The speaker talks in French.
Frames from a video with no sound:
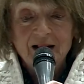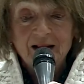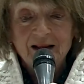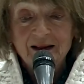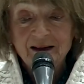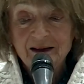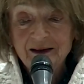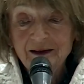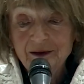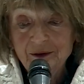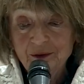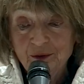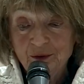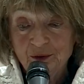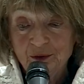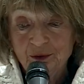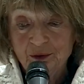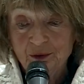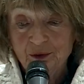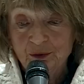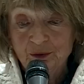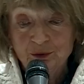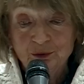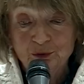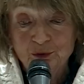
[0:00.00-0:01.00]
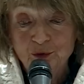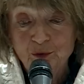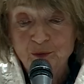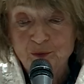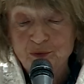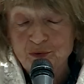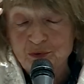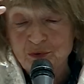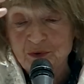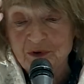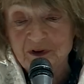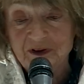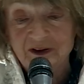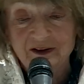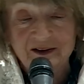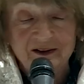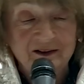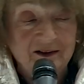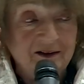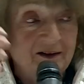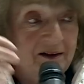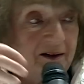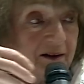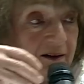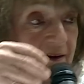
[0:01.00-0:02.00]
Et euh, depuis,
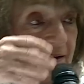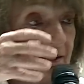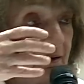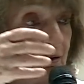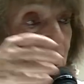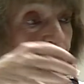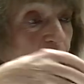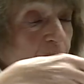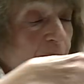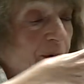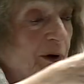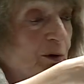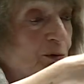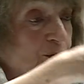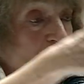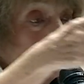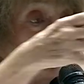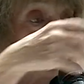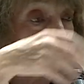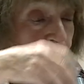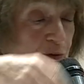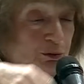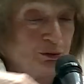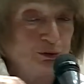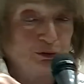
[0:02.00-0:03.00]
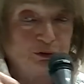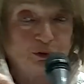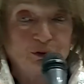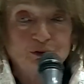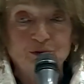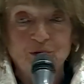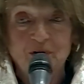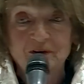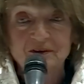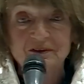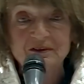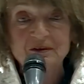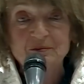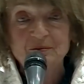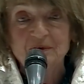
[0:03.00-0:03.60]
les, les j'ai pas tout retenu ce que tu as dit,